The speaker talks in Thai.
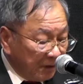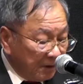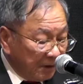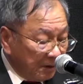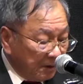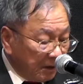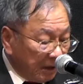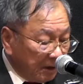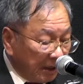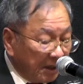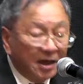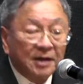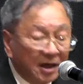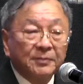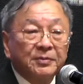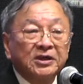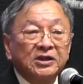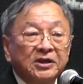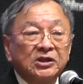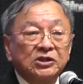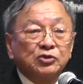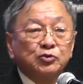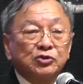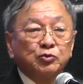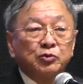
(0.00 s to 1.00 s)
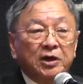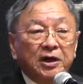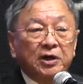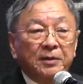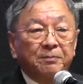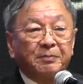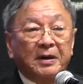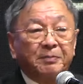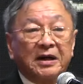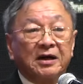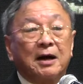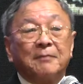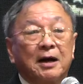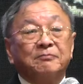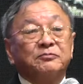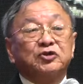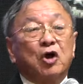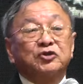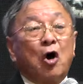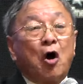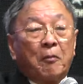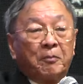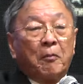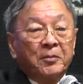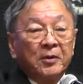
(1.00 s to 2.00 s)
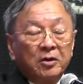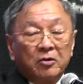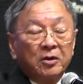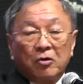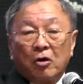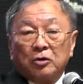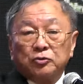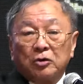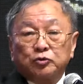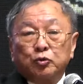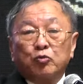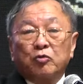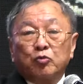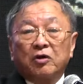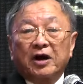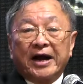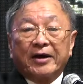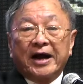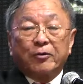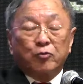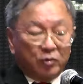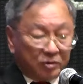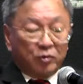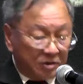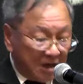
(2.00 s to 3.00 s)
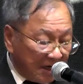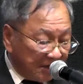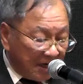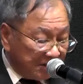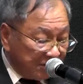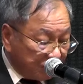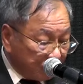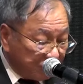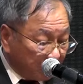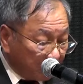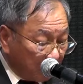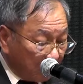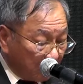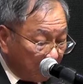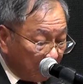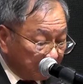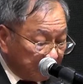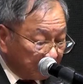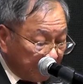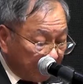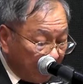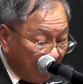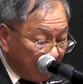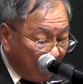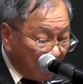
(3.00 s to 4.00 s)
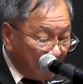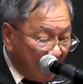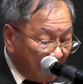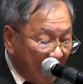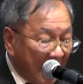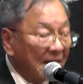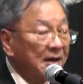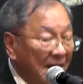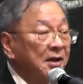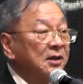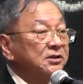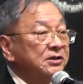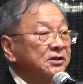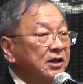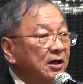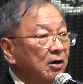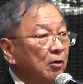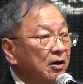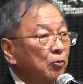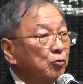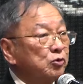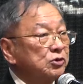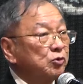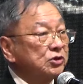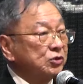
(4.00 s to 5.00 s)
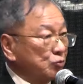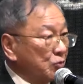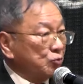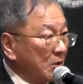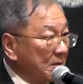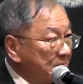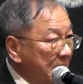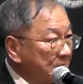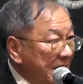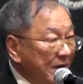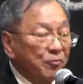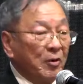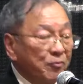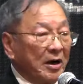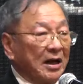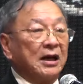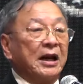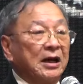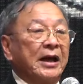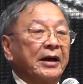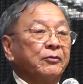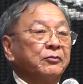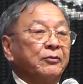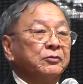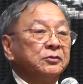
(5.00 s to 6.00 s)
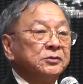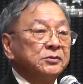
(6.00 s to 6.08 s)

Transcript: นั้นให้พระเยซูคริสต์เป็นคำตอบของทุกแรงกดดันในชีวิตของเราที่เข้ามาที่เรารู้สึกว่าไม่ไหวแล้ว